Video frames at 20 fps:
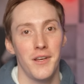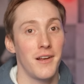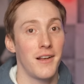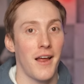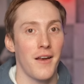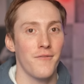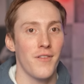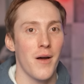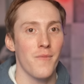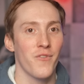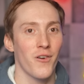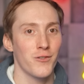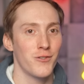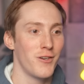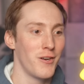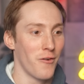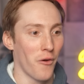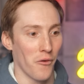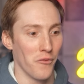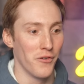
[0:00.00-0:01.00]
die kleinen Warmfroschen
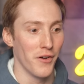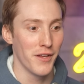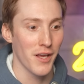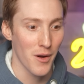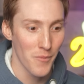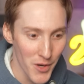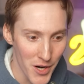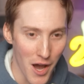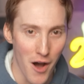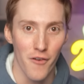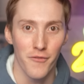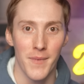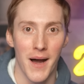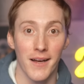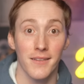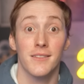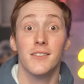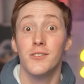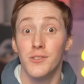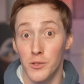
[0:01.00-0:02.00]
den Rücken von ihrer Mutter
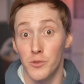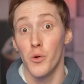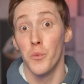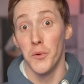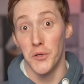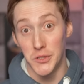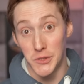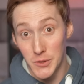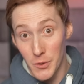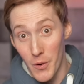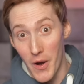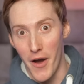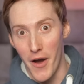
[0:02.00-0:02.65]
aufmachen. Das sieht übrigens so